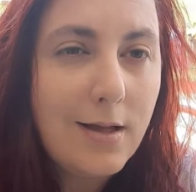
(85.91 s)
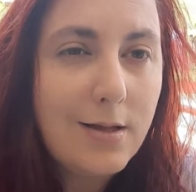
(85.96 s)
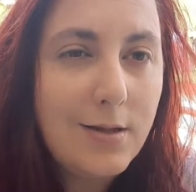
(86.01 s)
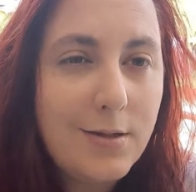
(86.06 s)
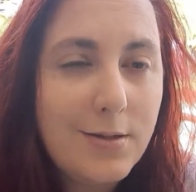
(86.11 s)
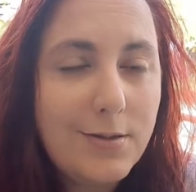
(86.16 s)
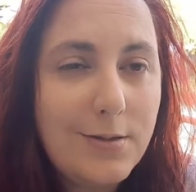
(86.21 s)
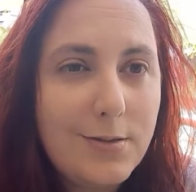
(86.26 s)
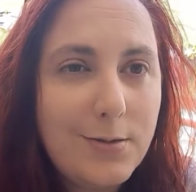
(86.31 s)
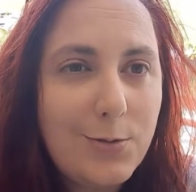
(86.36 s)

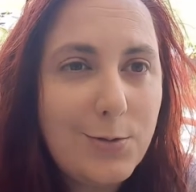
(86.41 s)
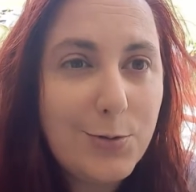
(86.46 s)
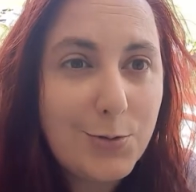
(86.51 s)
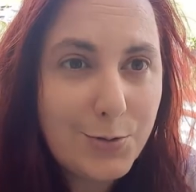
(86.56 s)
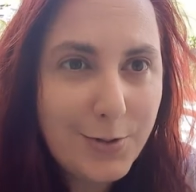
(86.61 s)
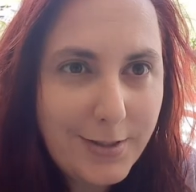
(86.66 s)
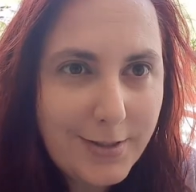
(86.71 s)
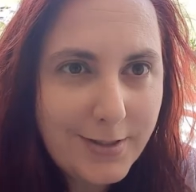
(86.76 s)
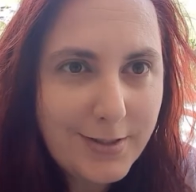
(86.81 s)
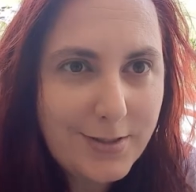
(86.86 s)
Euh, le
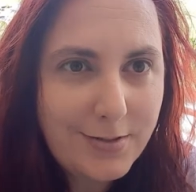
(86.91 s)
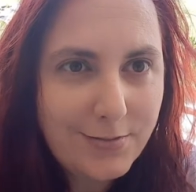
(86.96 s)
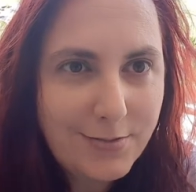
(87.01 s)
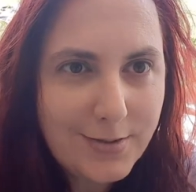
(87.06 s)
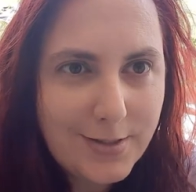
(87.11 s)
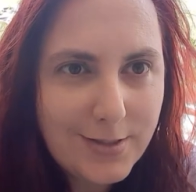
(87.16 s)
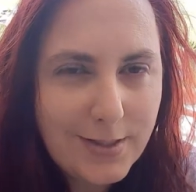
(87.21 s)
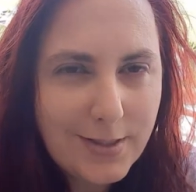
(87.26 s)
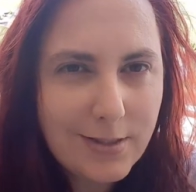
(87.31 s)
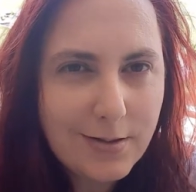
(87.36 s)
choix était
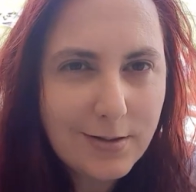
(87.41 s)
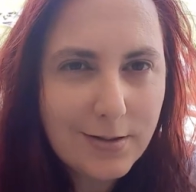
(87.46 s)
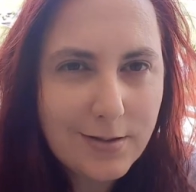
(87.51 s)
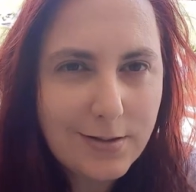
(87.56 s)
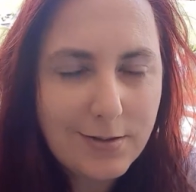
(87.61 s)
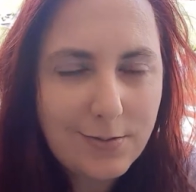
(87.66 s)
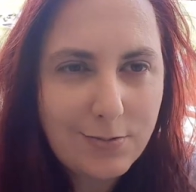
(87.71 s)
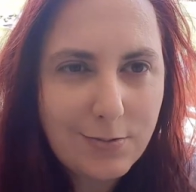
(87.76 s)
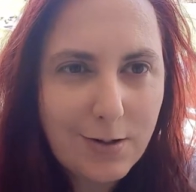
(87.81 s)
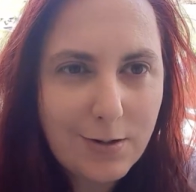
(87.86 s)
difficile. Hein.
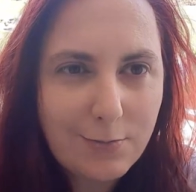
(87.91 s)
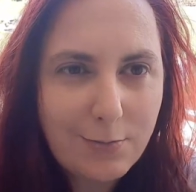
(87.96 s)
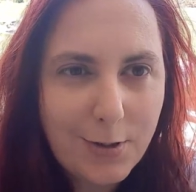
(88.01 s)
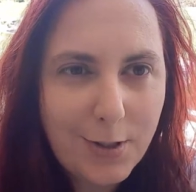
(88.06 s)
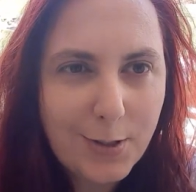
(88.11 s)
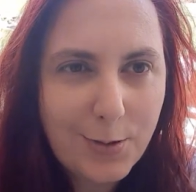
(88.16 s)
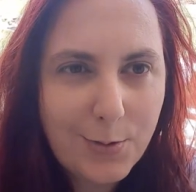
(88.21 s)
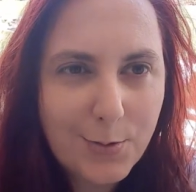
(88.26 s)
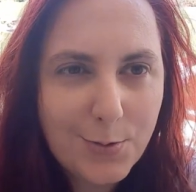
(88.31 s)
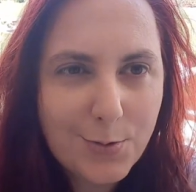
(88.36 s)
Il faut
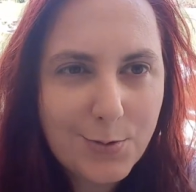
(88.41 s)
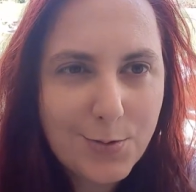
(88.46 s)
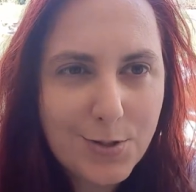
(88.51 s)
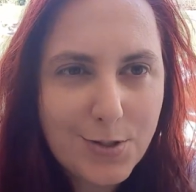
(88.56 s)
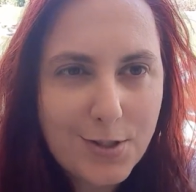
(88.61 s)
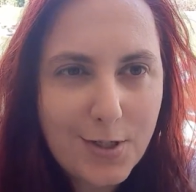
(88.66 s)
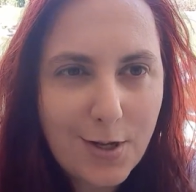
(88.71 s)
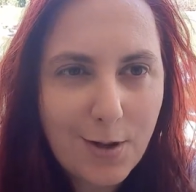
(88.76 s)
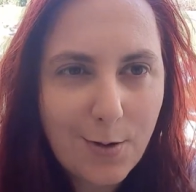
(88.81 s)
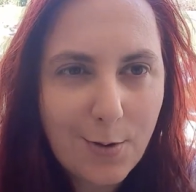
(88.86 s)
avouer que
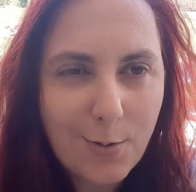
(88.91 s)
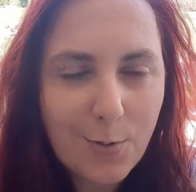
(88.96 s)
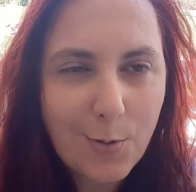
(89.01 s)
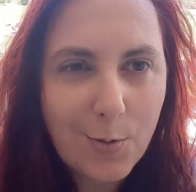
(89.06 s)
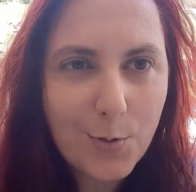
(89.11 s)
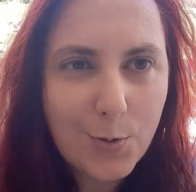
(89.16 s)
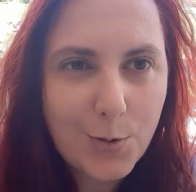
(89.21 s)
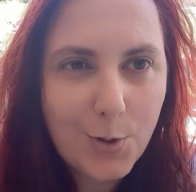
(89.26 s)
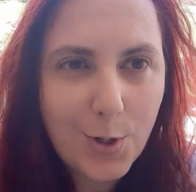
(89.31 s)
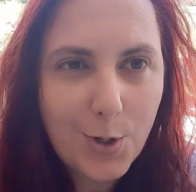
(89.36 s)
j'ai un
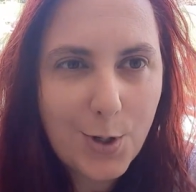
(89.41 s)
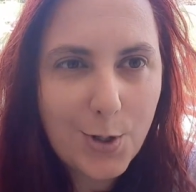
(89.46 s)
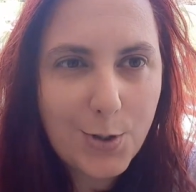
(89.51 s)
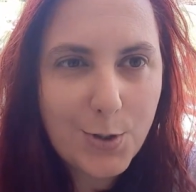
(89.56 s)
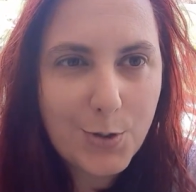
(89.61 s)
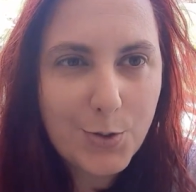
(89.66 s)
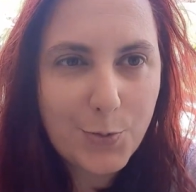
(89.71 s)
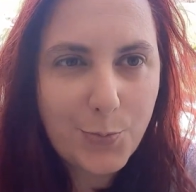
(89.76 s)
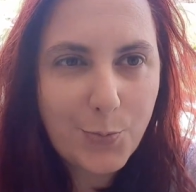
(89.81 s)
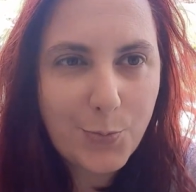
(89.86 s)
gros
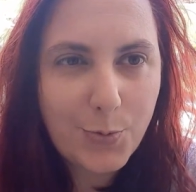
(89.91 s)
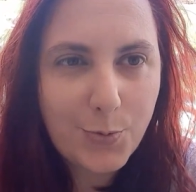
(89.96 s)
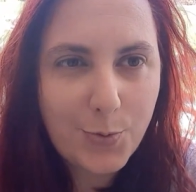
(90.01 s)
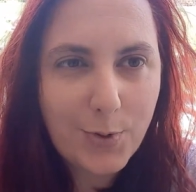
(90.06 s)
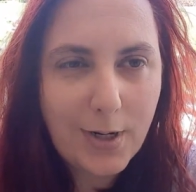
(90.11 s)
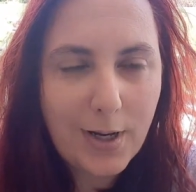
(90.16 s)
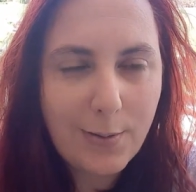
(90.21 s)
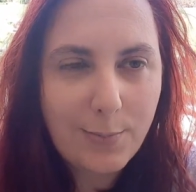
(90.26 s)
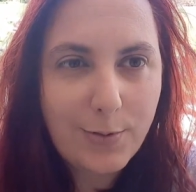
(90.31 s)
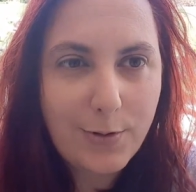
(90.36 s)
crush
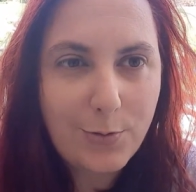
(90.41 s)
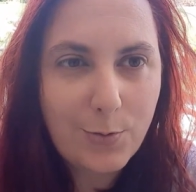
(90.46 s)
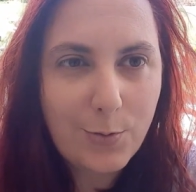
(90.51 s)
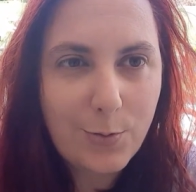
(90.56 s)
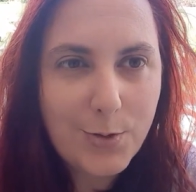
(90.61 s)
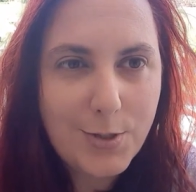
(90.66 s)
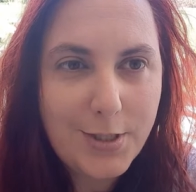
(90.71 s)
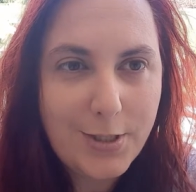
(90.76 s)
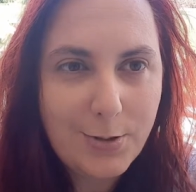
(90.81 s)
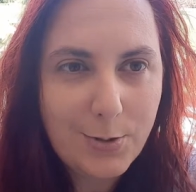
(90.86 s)
pour la
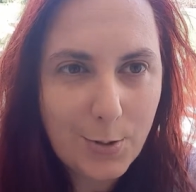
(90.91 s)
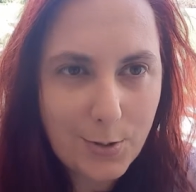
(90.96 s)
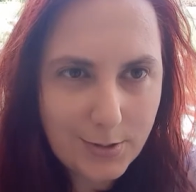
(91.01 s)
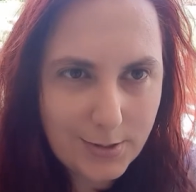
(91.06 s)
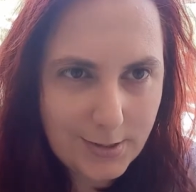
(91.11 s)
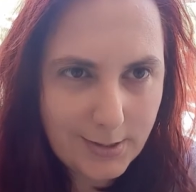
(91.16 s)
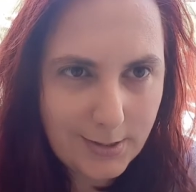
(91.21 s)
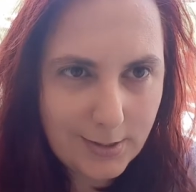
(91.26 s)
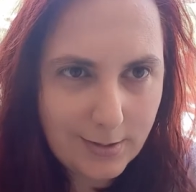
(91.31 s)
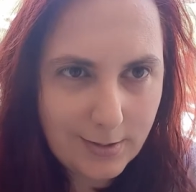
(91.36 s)
mythologie
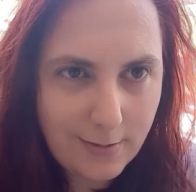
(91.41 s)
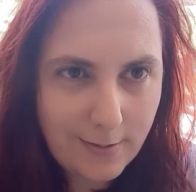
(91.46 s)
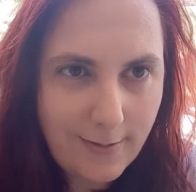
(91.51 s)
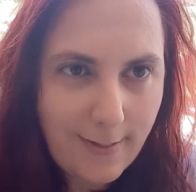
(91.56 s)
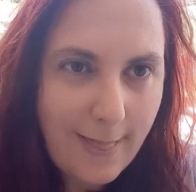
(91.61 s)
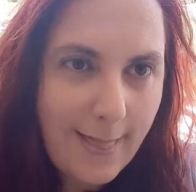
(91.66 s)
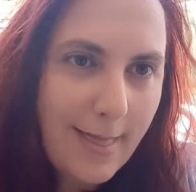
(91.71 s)
nordique.